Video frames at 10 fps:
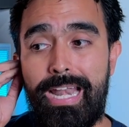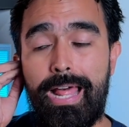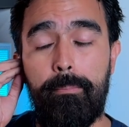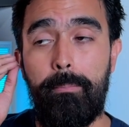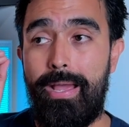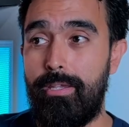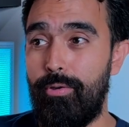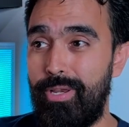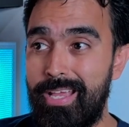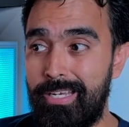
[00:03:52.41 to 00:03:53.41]
la
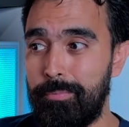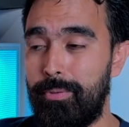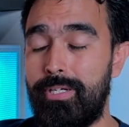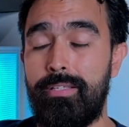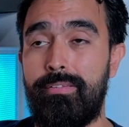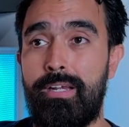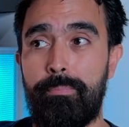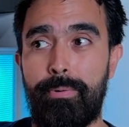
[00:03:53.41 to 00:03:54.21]
mayoría les podría decir,